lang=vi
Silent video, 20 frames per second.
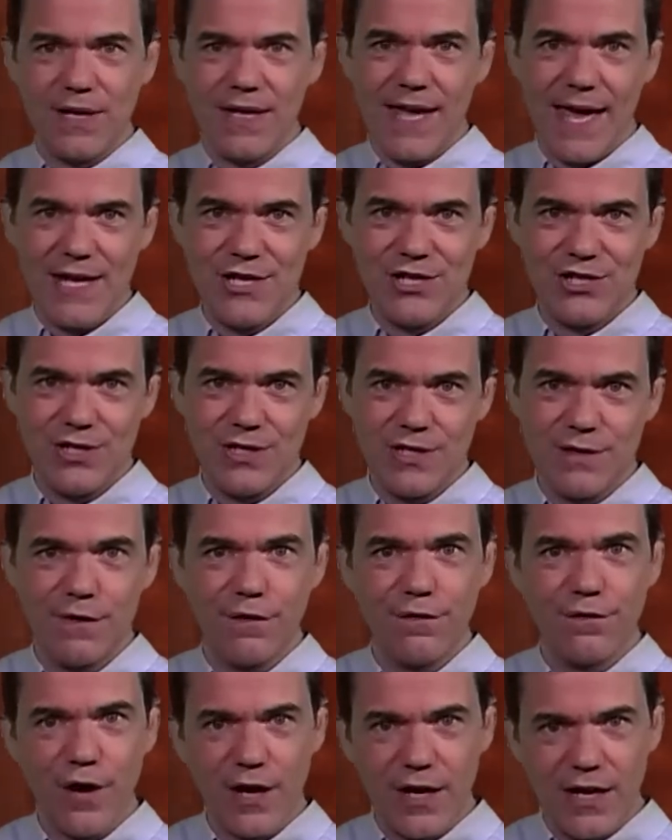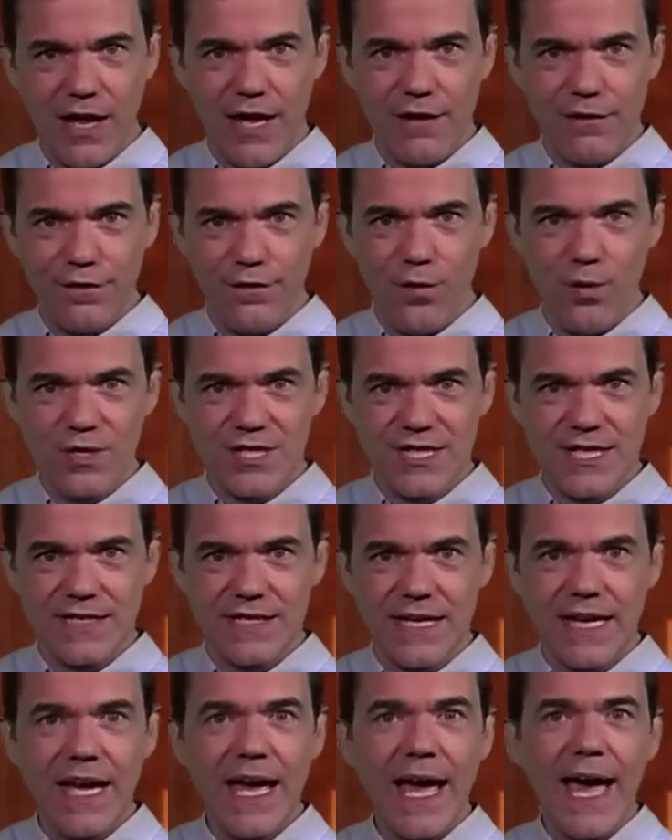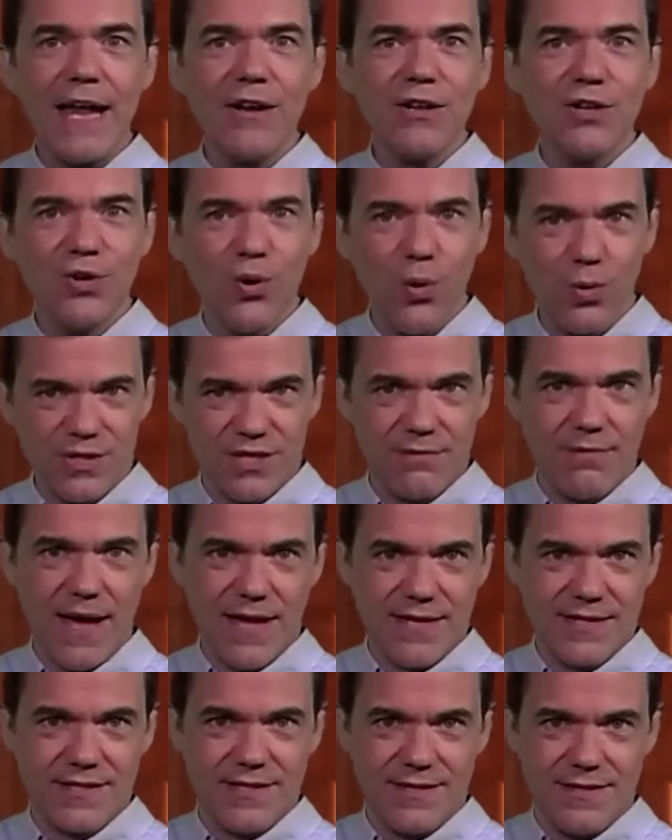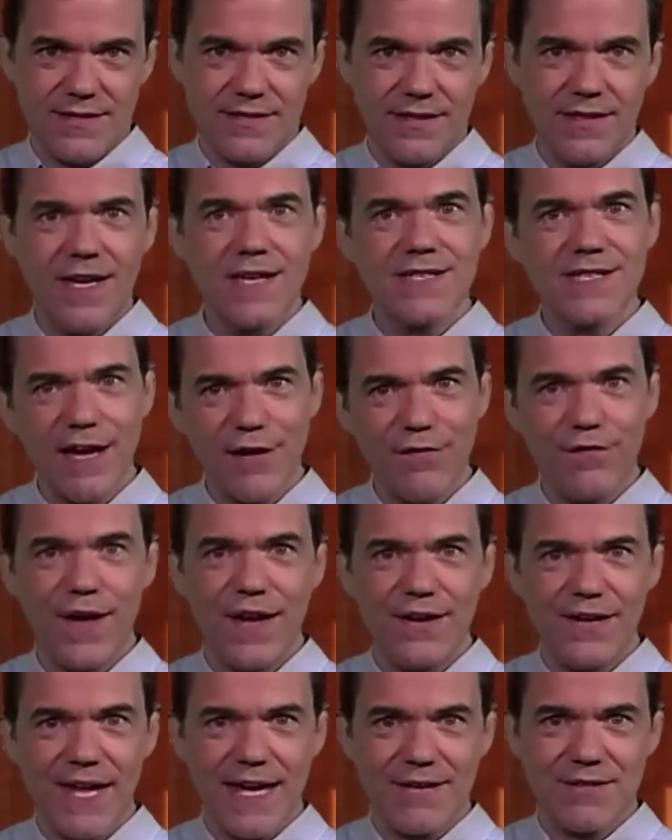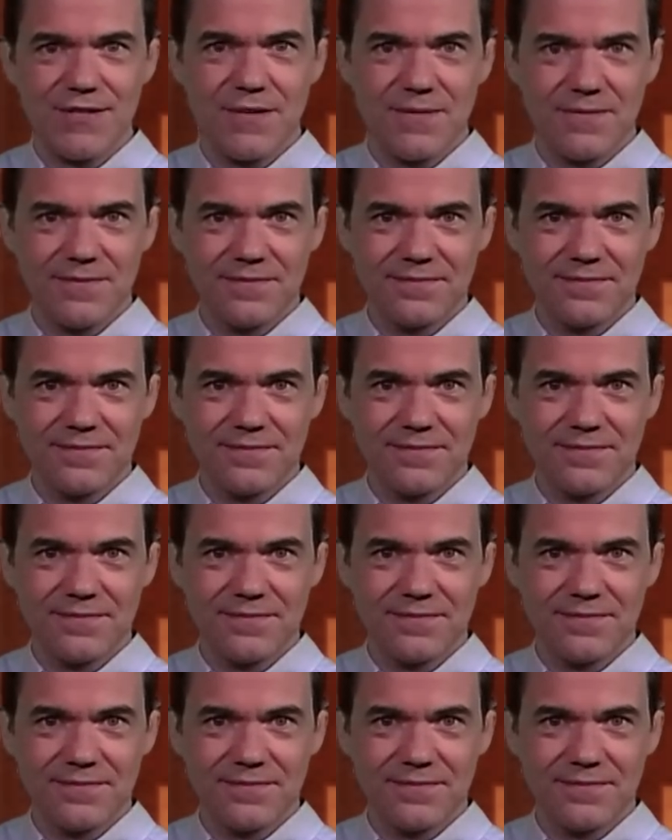và nó có thể cực kỳ hữu dụng cho công tác hậu cần trên mặt trận như tôi đã nhận ra.